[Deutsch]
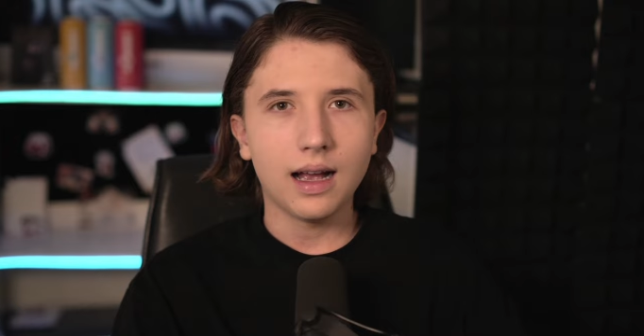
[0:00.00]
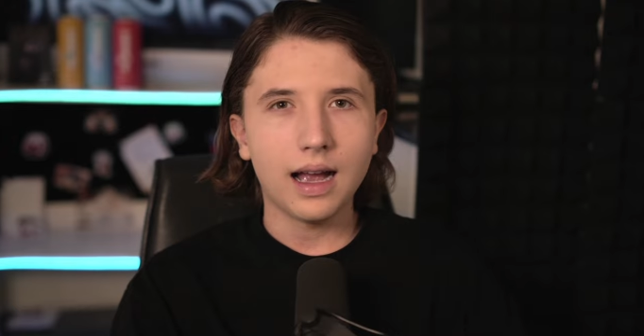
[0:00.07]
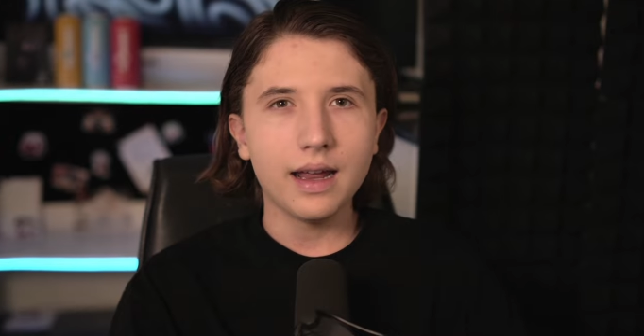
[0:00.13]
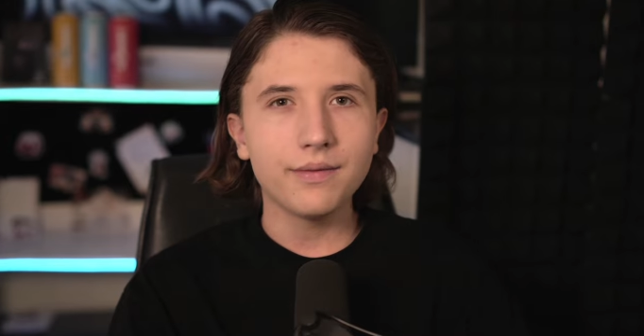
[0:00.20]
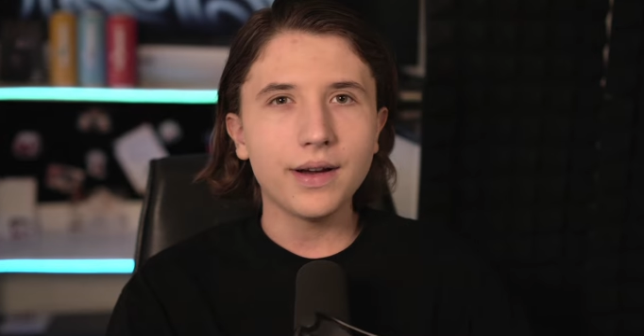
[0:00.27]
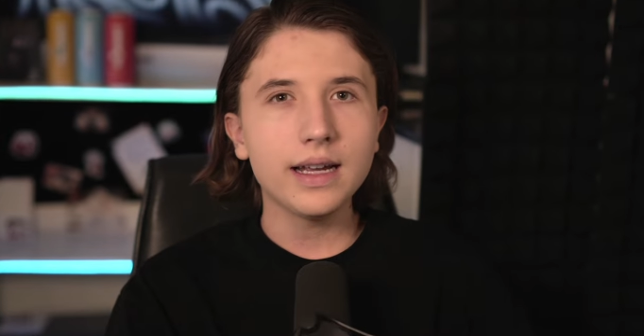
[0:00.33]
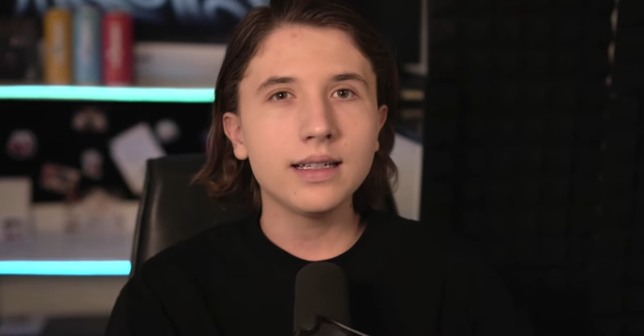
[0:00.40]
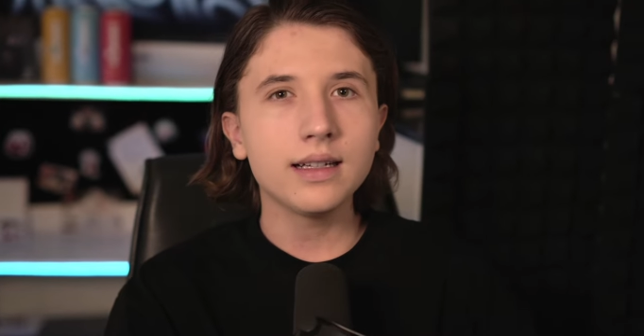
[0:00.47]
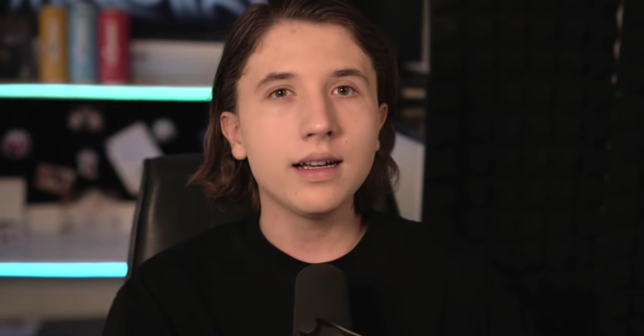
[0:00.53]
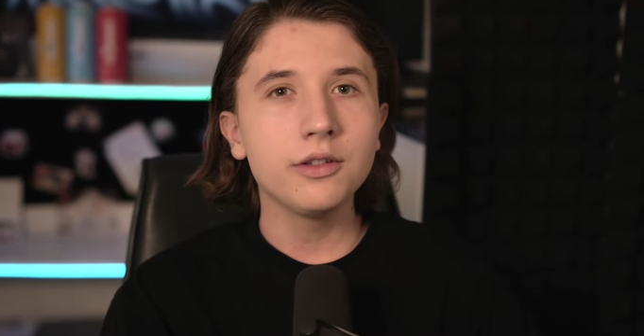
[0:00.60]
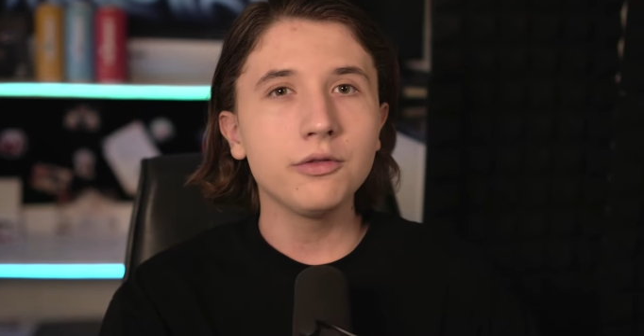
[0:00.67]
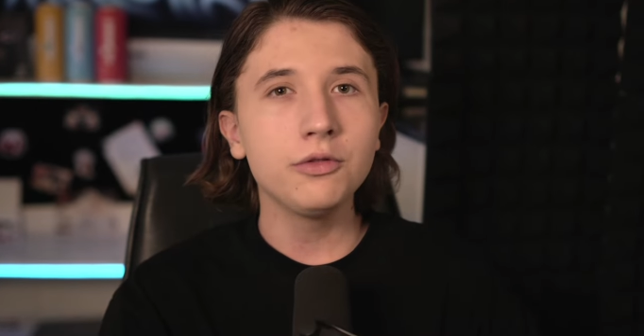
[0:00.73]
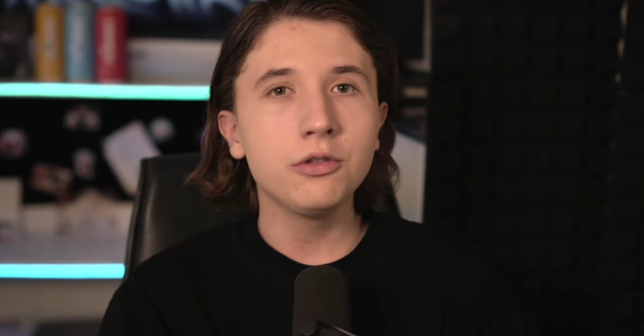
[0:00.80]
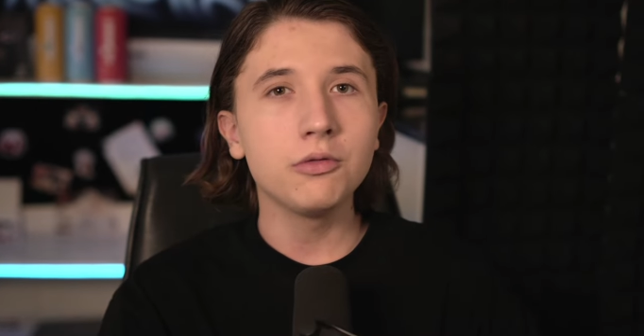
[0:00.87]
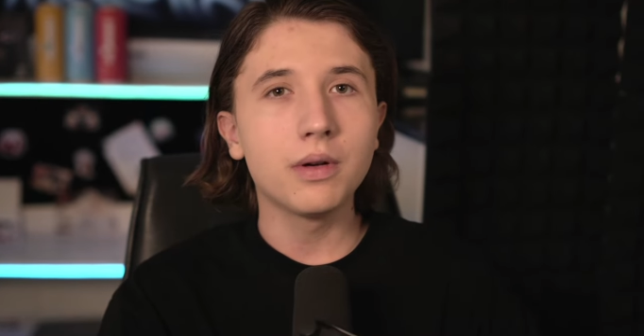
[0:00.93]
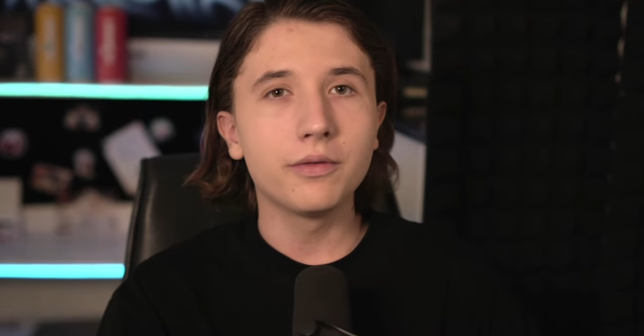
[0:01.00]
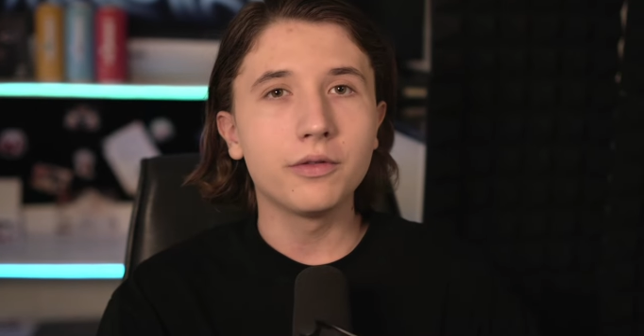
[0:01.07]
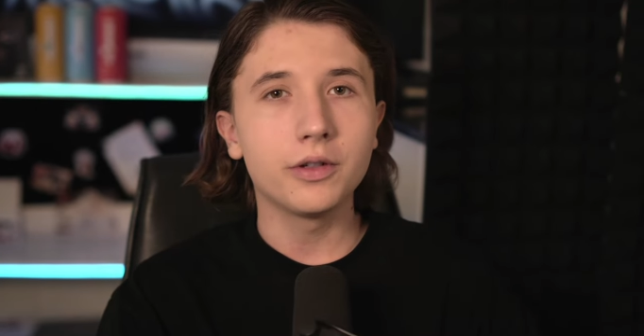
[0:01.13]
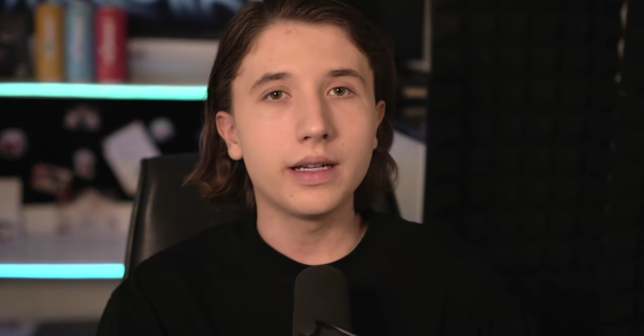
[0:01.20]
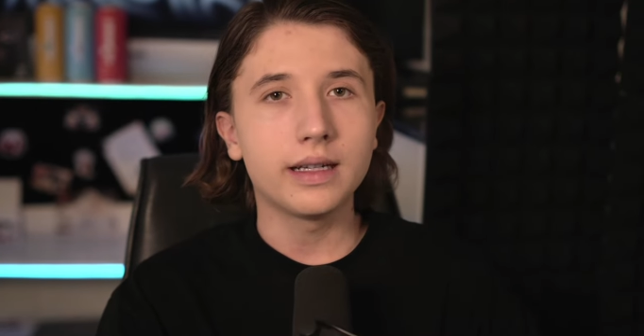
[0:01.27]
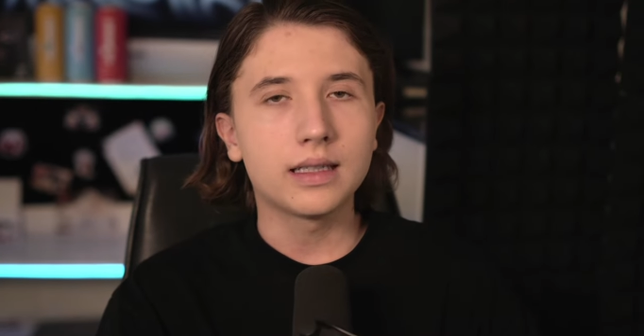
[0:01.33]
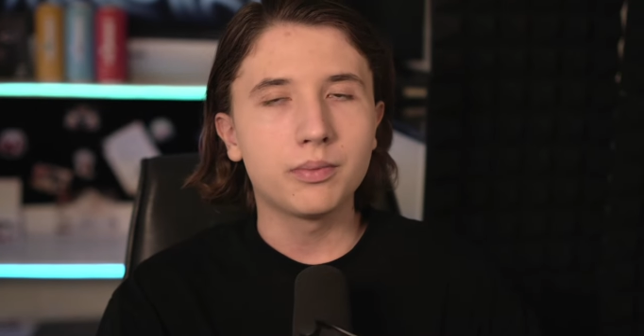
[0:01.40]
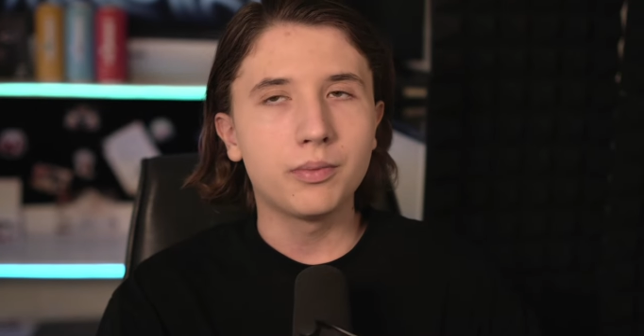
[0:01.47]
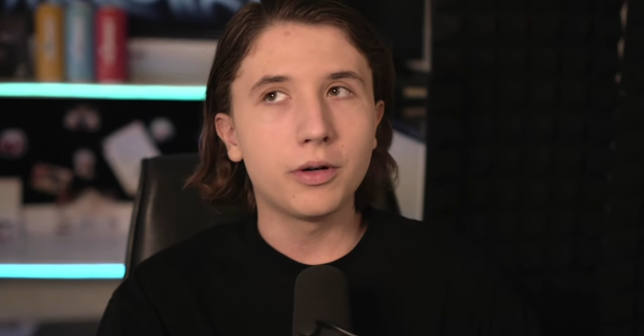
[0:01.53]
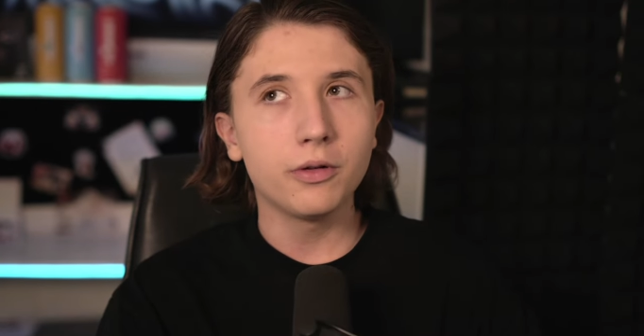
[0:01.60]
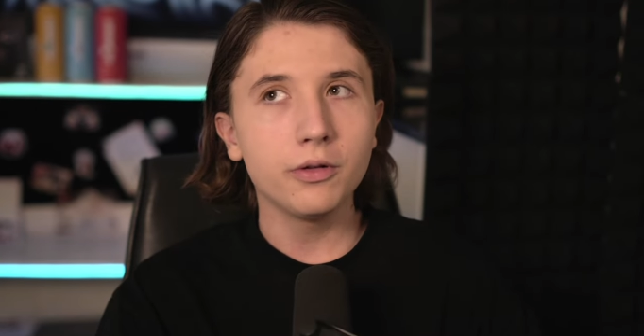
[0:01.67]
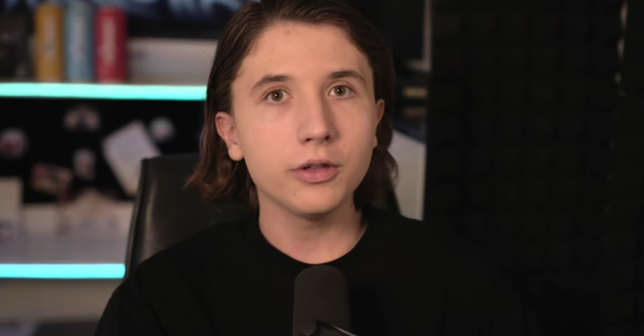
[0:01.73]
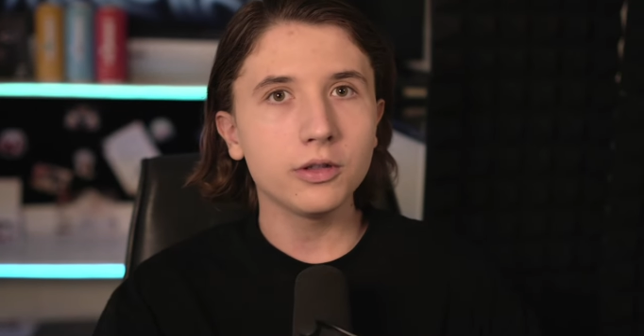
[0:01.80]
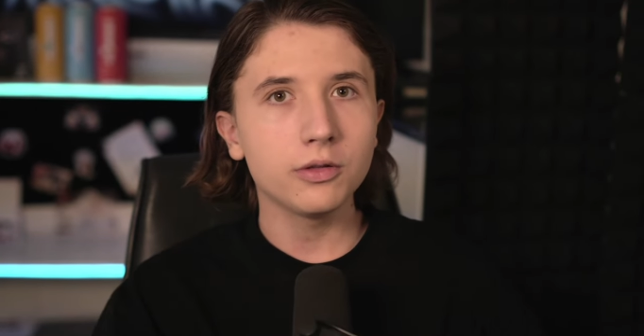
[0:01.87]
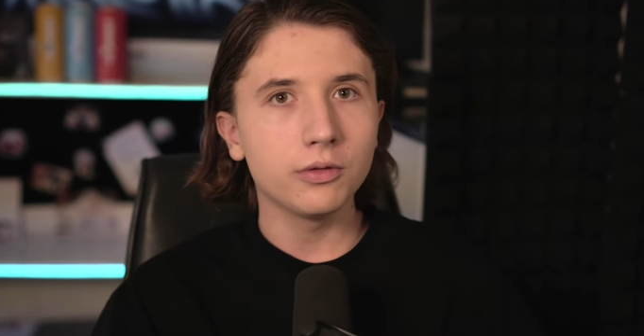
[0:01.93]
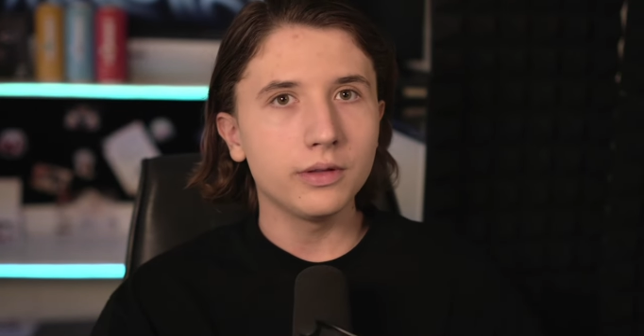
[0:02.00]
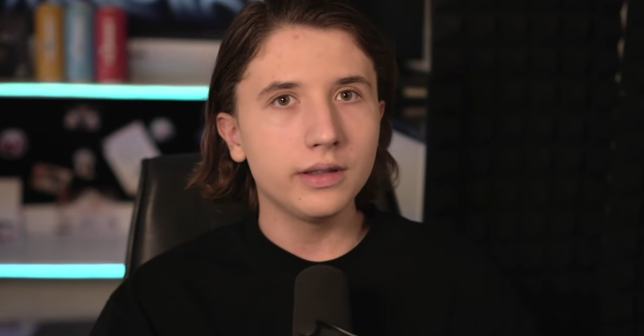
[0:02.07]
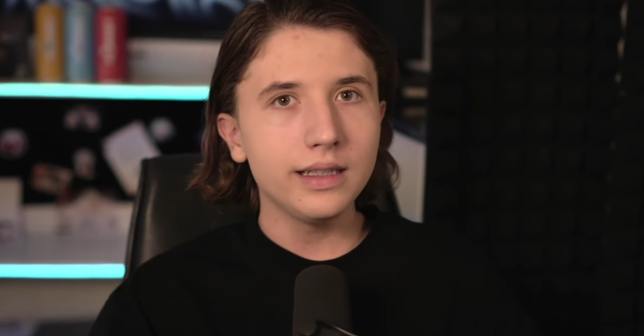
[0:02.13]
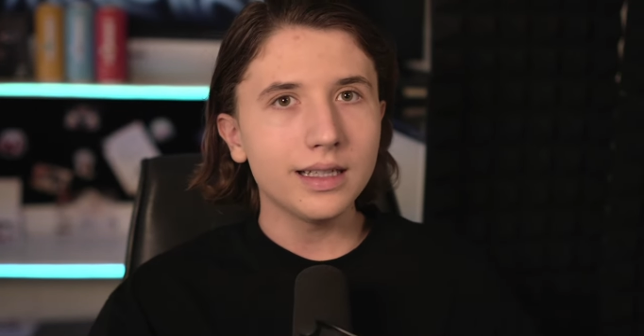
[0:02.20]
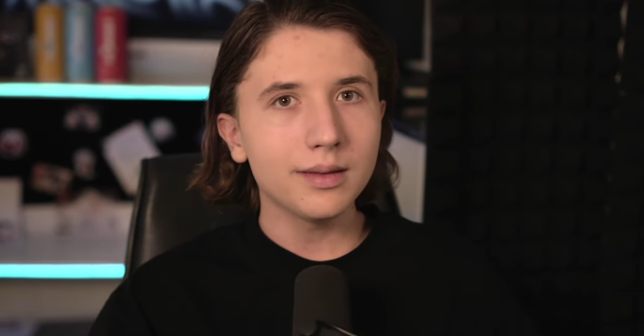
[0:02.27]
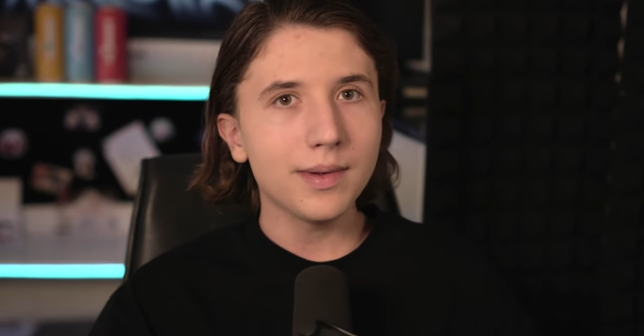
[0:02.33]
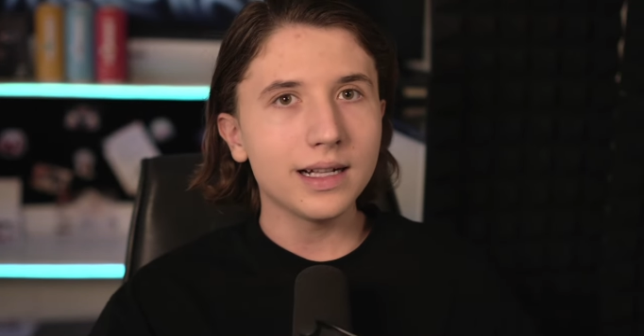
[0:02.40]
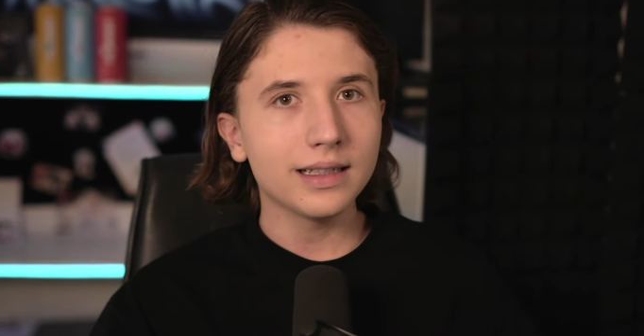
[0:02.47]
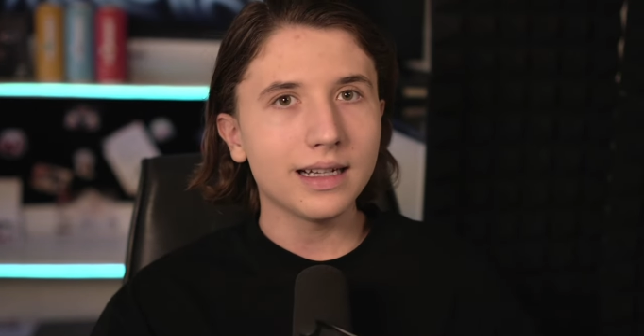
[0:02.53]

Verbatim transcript: Ein weiterer YouTuber wurde exposed und diesmal